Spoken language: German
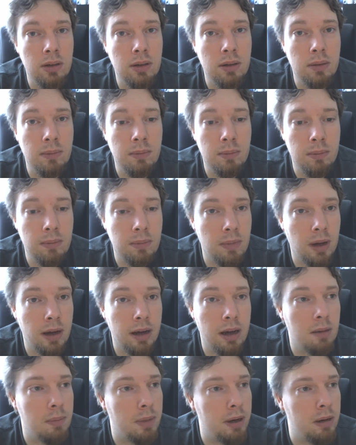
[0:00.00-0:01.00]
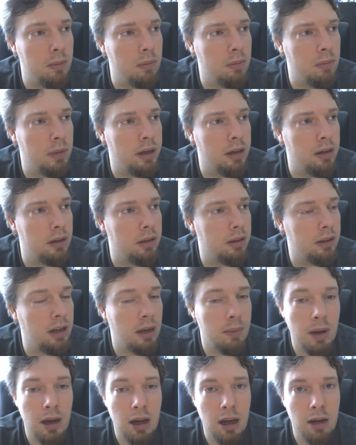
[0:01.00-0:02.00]
ähm, ach ja, mein, meine
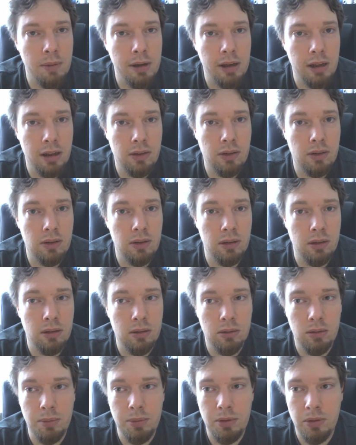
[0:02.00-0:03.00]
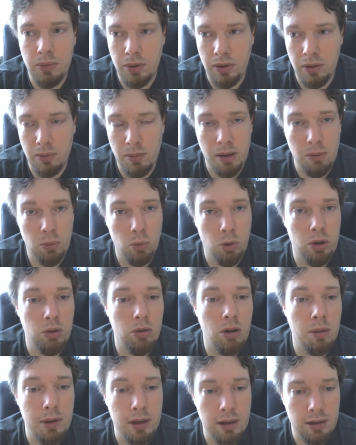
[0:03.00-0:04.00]
Kamera habe ich jetzt, äh, oder beziehungsweise meinen
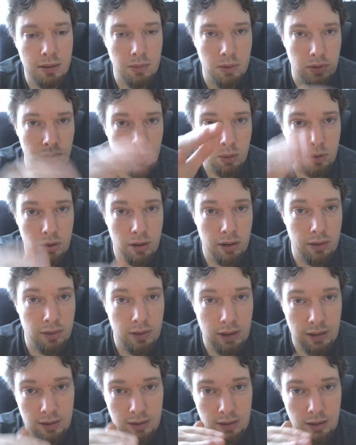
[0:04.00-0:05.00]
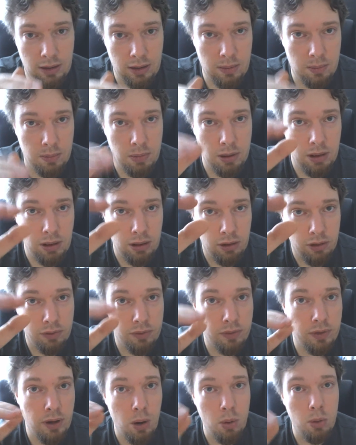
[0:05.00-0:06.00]
Monitor habe ich jetzt ein bisschen runtergesetzt. Jetzt bin ich
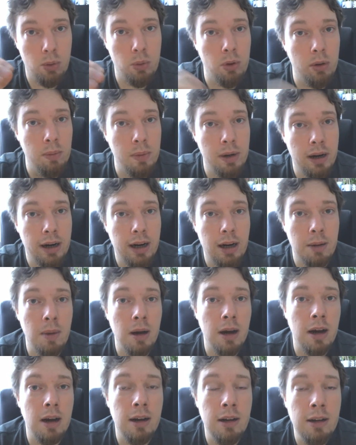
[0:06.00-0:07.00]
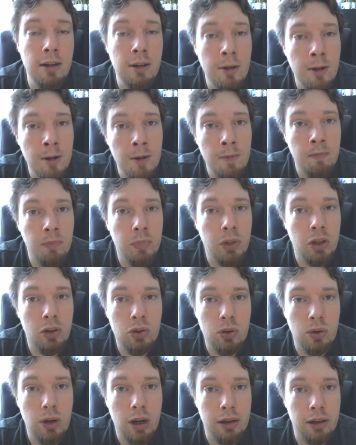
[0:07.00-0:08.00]
auf Augenhöhe mit der Kamera. Das
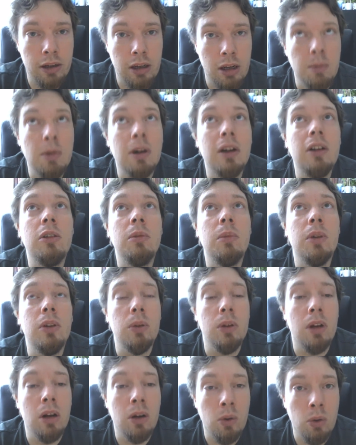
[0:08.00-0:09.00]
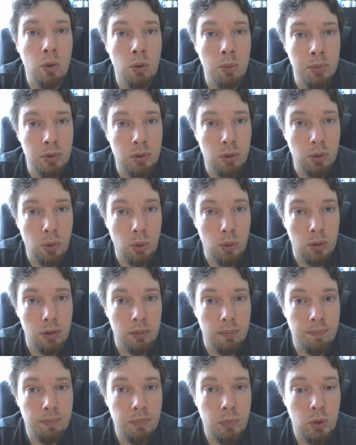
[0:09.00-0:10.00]
ist schon angenehmer, als immer so nach oben zu
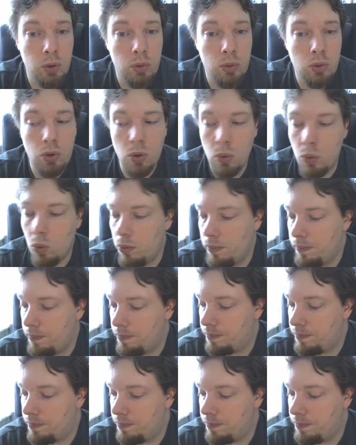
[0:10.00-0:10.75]
gucken. Tjo.